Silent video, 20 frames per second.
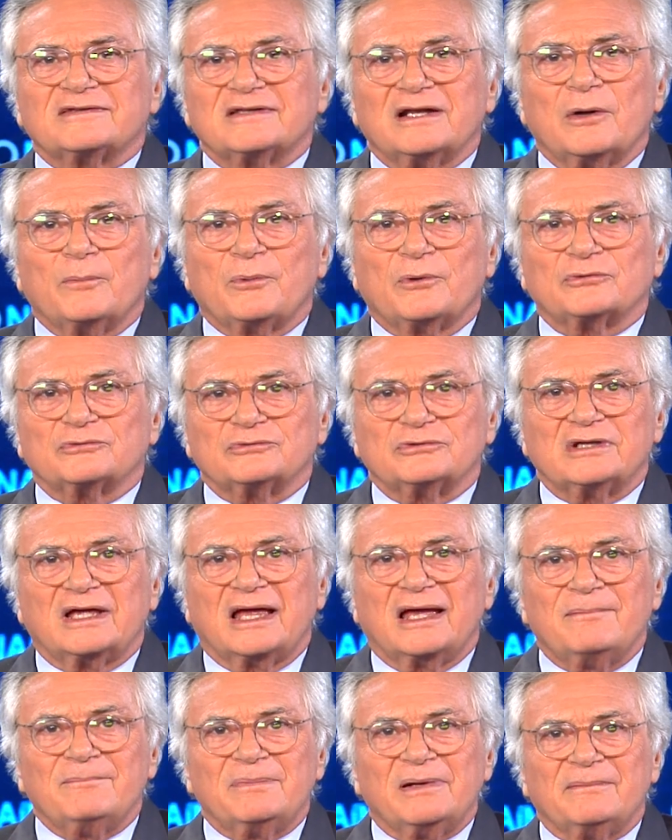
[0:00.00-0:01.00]
la oportunidad
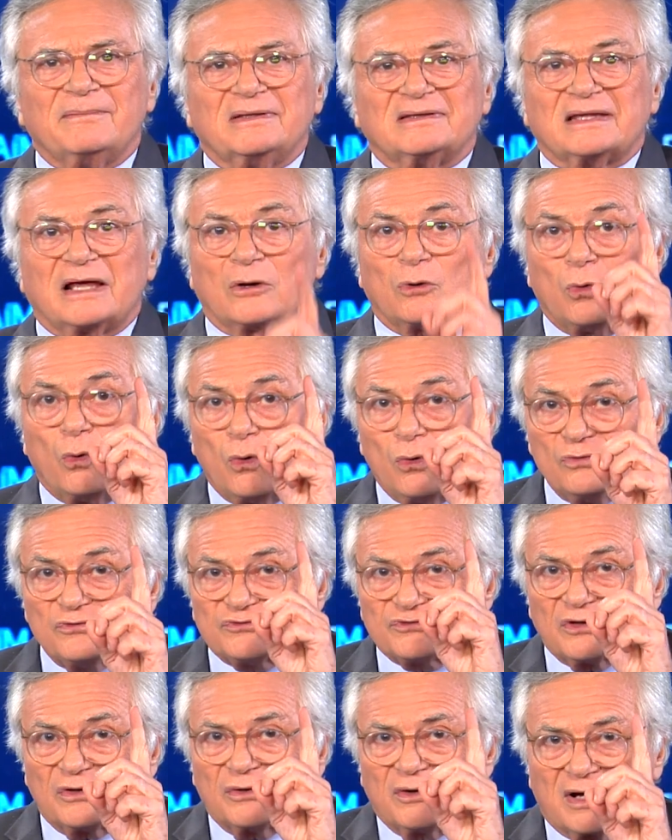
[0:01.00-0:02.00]
de implementar un
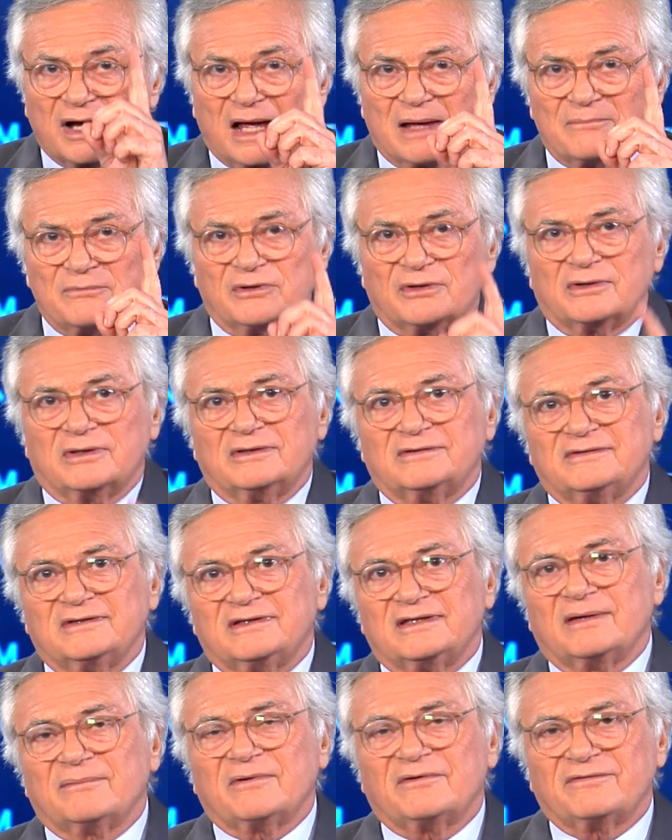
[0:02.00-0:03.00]
solo cambio en el
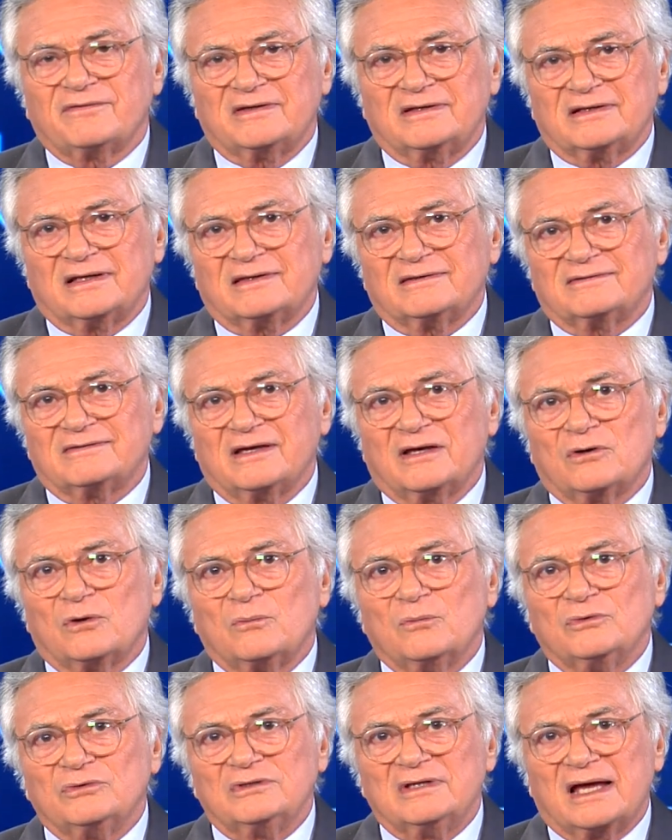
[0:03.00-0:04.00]
sistema financiero
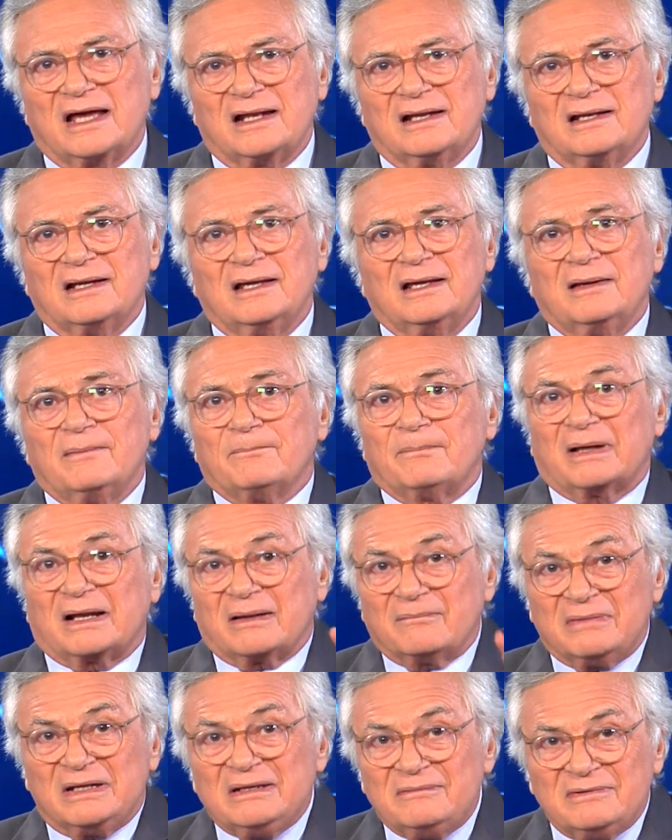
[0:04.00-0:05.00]
mundial
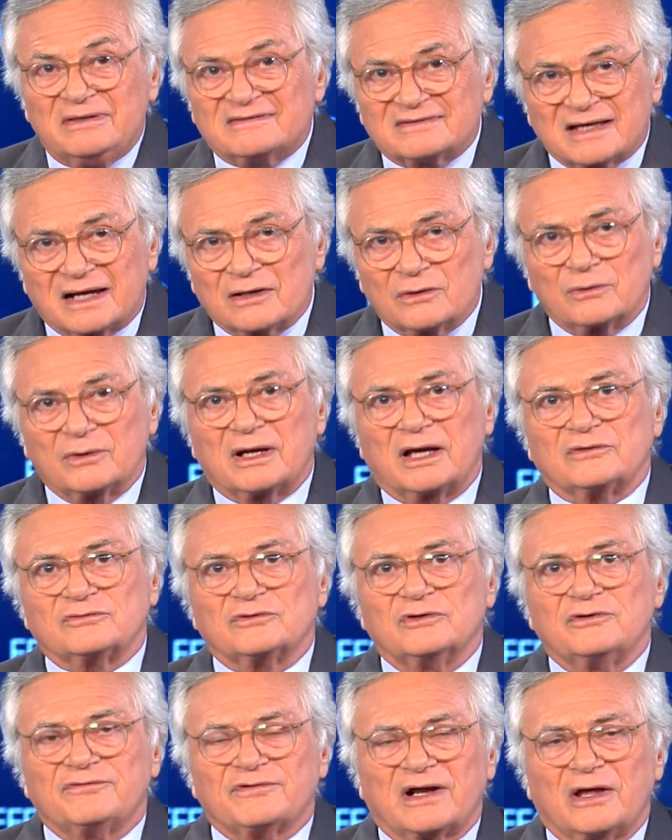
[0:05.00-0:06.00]
para minimizar los casos
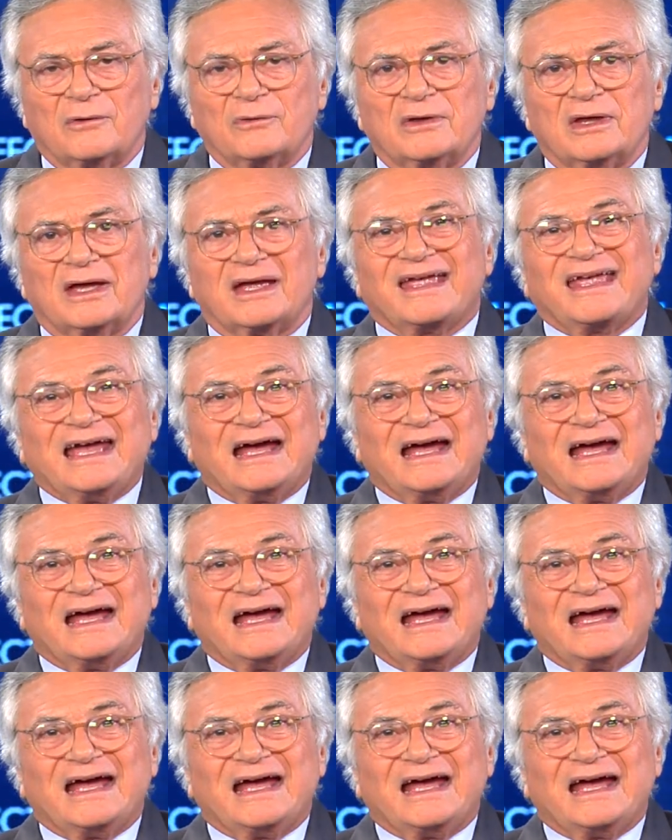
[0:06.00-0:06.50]
de fraude, ¿qué